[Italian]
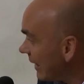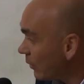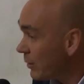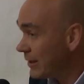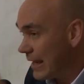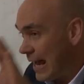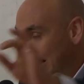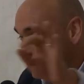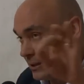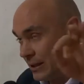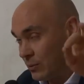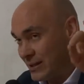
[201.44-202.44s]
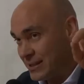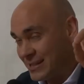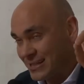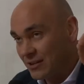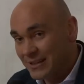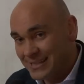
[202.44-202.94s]
e quindi e questi
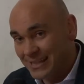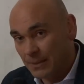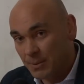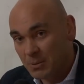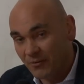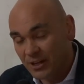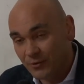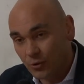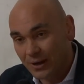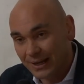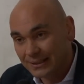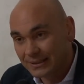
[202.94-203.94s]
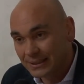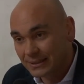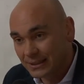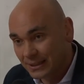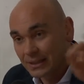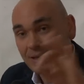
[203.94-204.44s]
servizi che prima venivano
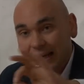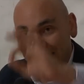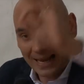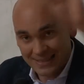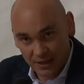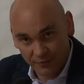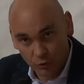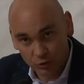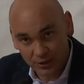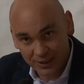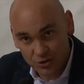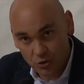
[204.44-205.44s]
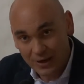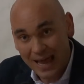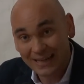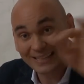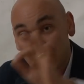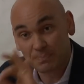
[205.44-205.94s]
garantiti grazie ai fondi
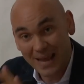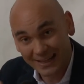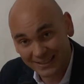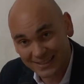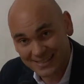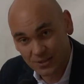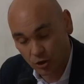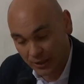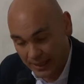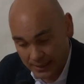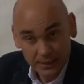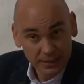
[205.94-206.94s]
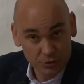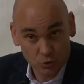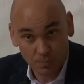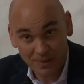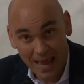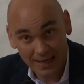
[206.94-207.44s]
regionali dai piani di zona,
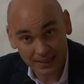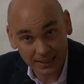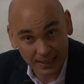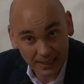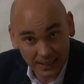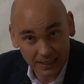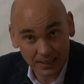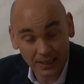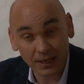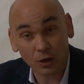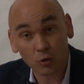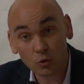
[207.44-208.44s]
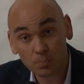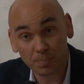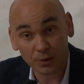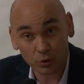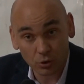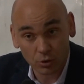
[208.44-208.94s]
sono piani che eh,
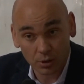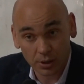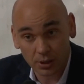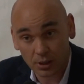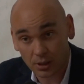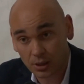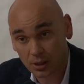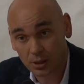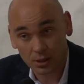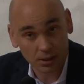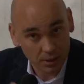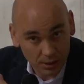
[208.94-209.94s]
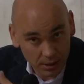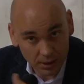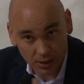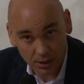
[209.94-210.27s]
raggruppano eh,